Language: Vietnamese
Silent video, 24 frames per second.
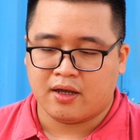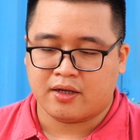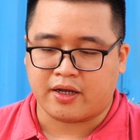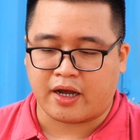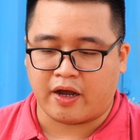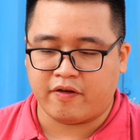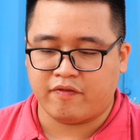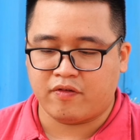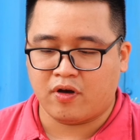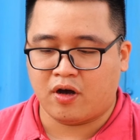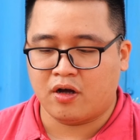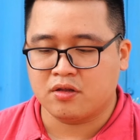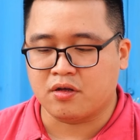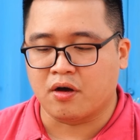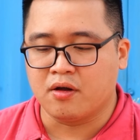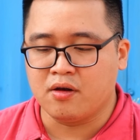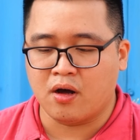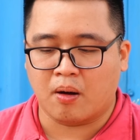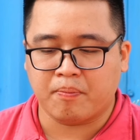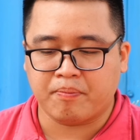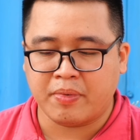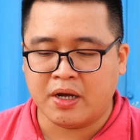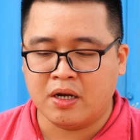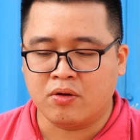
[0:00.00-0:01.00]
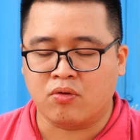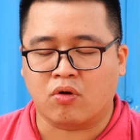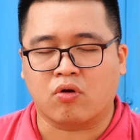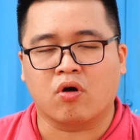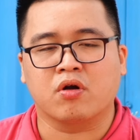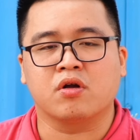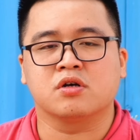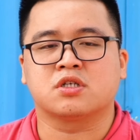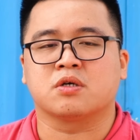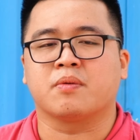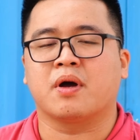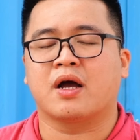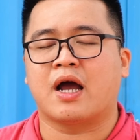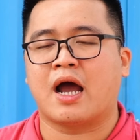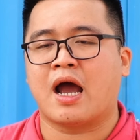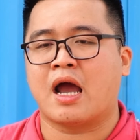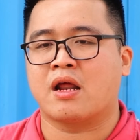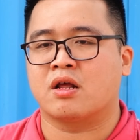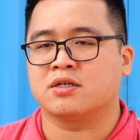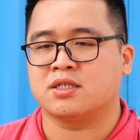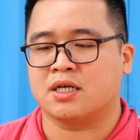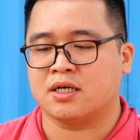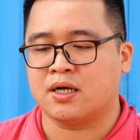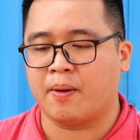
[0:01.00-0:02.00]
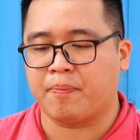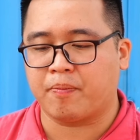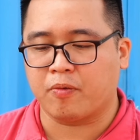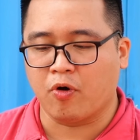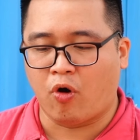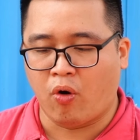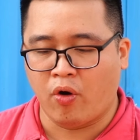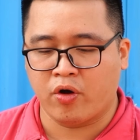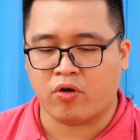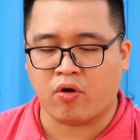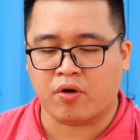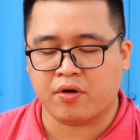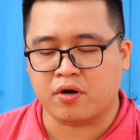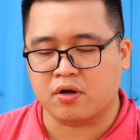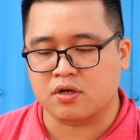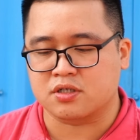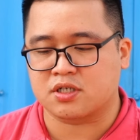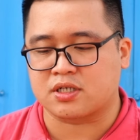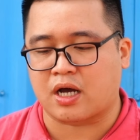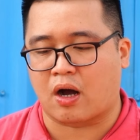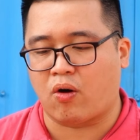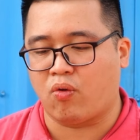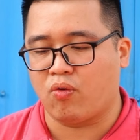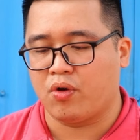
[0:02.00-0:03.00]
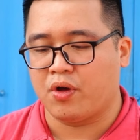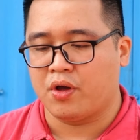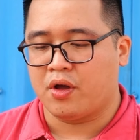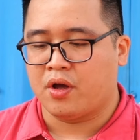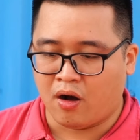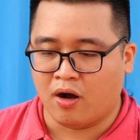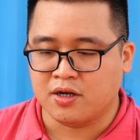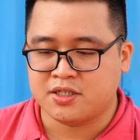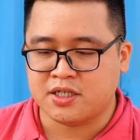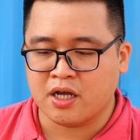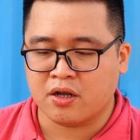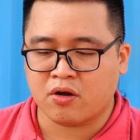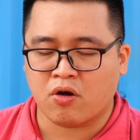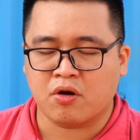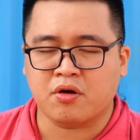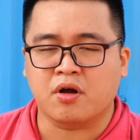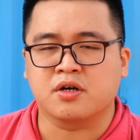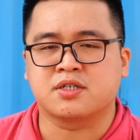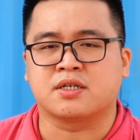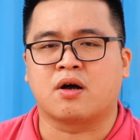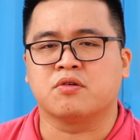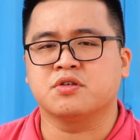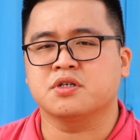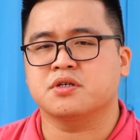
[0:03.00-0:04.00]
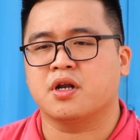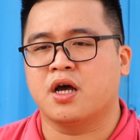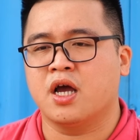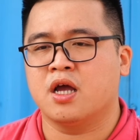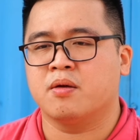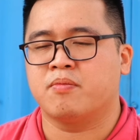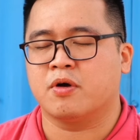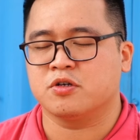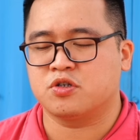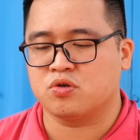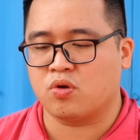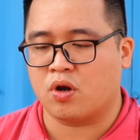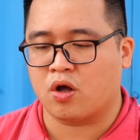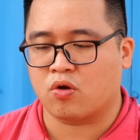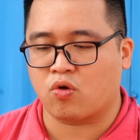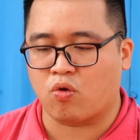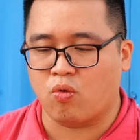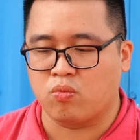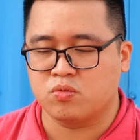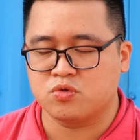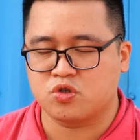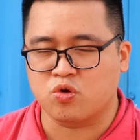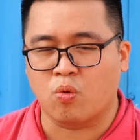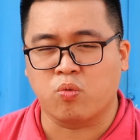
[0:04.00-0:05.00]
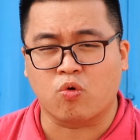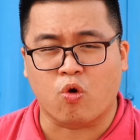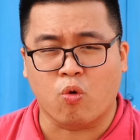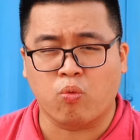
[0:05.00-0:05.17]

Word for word: cái thời lượng pin của con R6 Mark II là sẽ gấp đôi con R6. Ở trên con R6 trước đây mặc dù là dùng